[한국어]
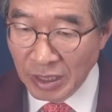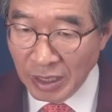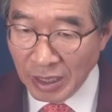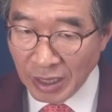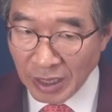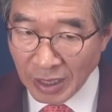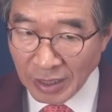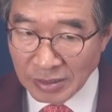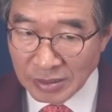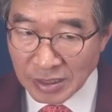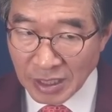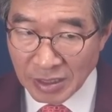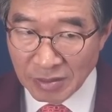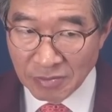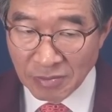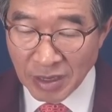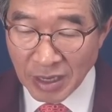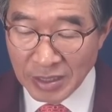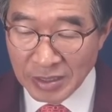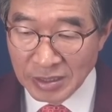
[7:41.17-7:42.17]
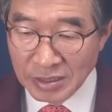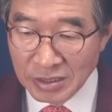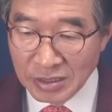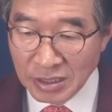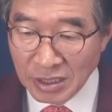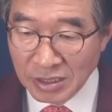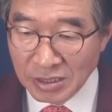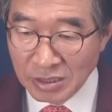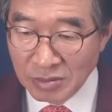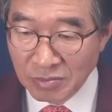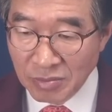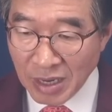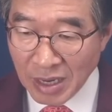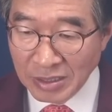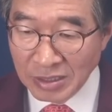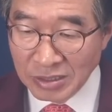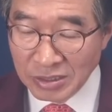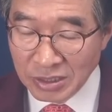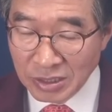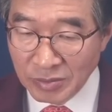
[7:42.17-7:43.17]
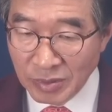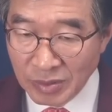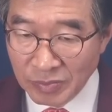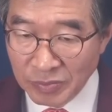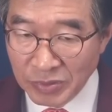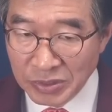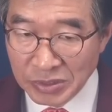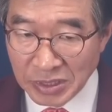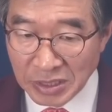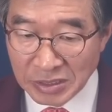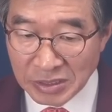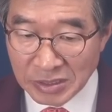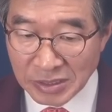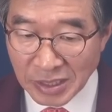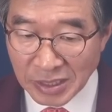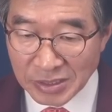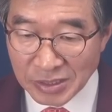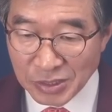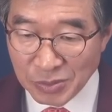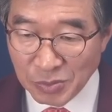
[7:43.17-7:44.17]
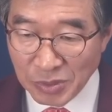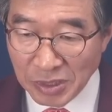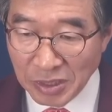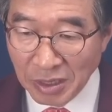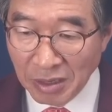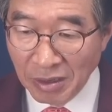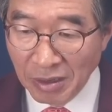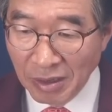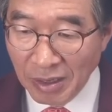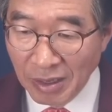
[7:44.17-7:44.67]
항상 마이너 7에서 마이너 12%지 않습니까